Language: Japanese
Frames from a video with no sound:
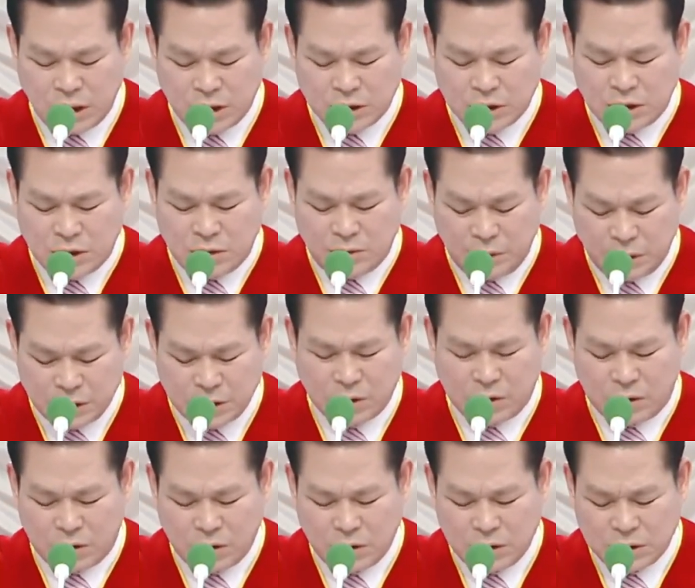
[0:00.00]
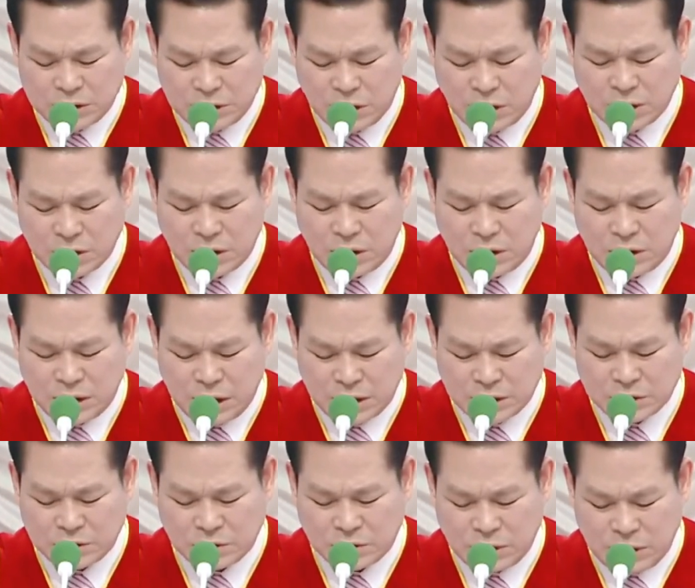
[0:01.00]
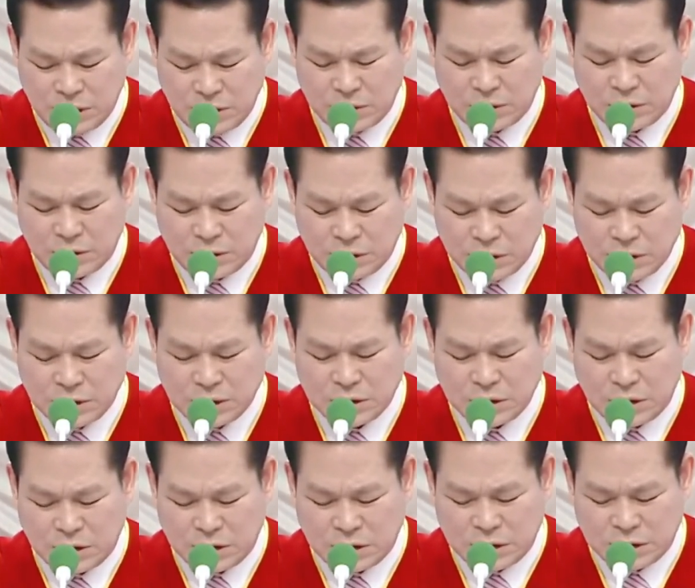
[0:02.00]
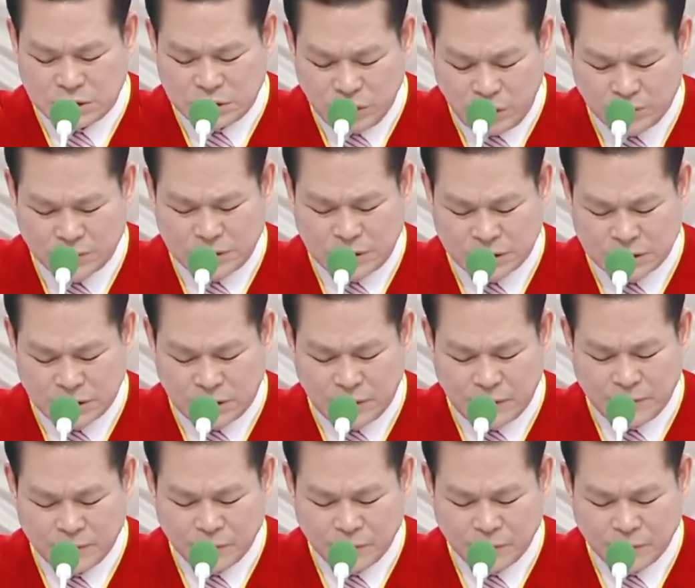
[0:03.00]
罪を捨てて清められるように、強くしてください。